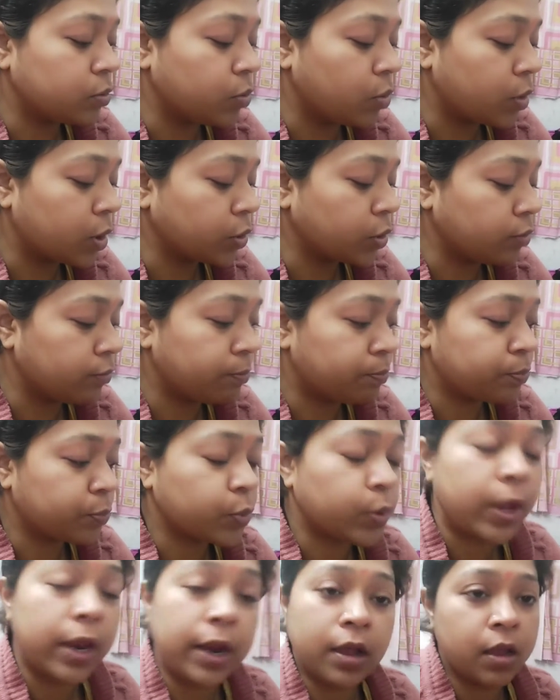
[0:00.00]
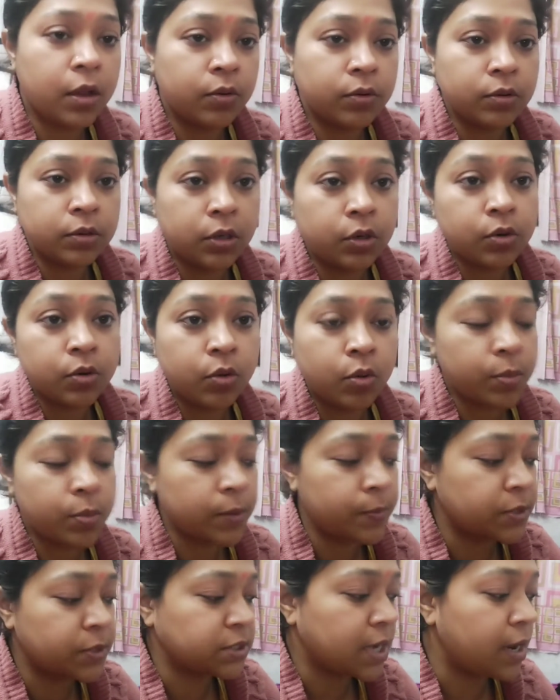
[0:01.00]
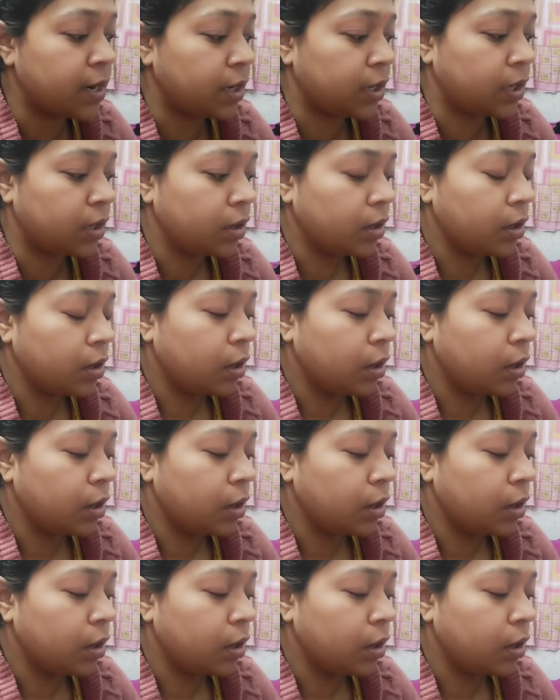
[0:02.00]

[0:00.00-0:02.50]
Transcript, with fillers: তোকে তো এর আগে কোনো দিন ওরকমভাবে যায়নি